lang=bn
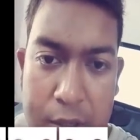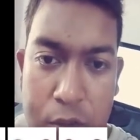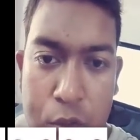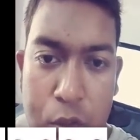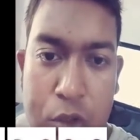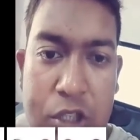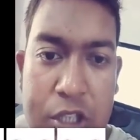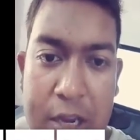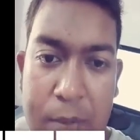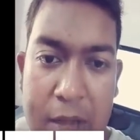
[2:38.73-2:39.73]
তো
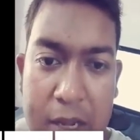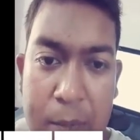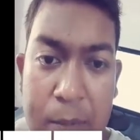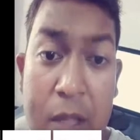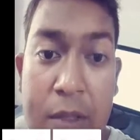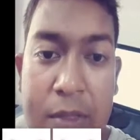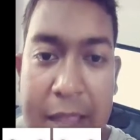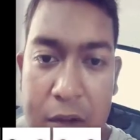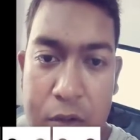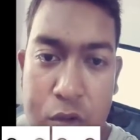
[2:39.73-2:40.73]
সেই ব্রেকআপ
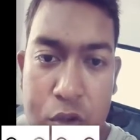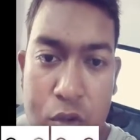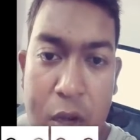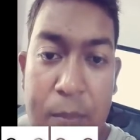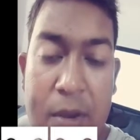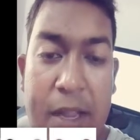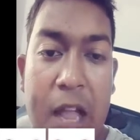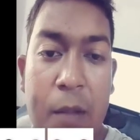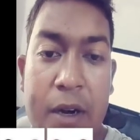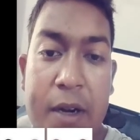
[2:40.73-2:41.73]
দেখানোর জন্য আপনাকে
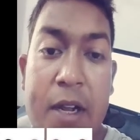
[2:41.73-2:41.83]
আমার